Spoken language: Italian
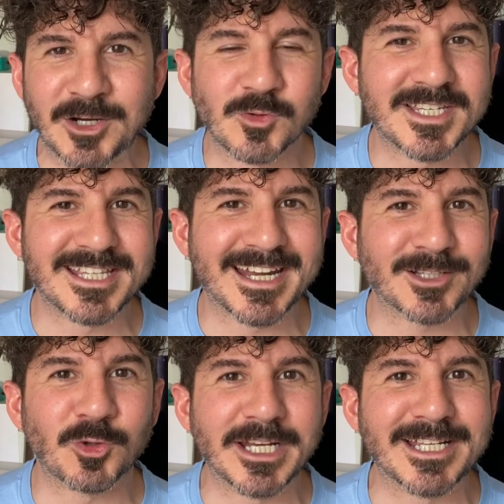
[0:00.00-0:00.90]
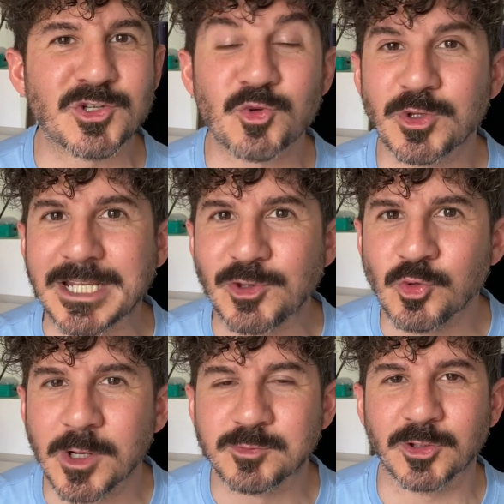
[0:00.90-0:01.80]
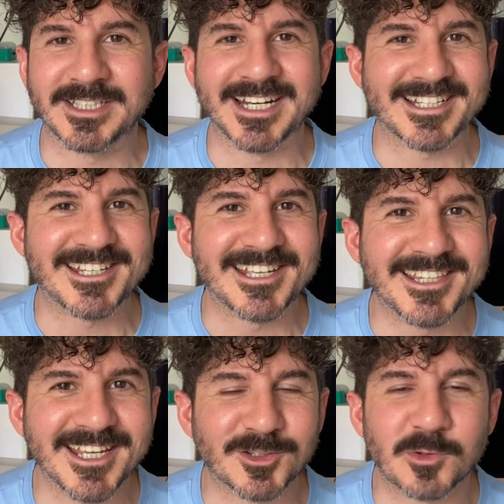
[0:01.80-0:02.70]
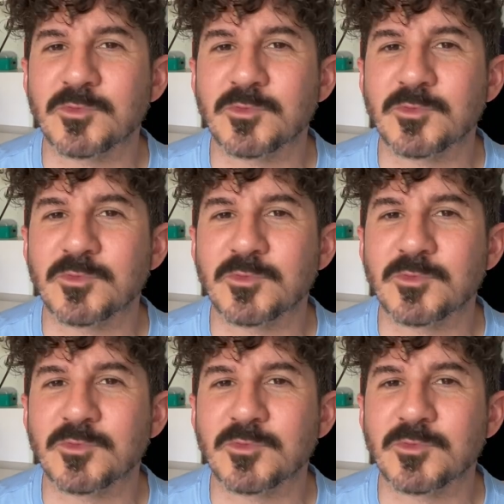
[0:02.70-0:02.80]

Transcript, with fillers: considerato che nessuno dei due può tirarsi indietro,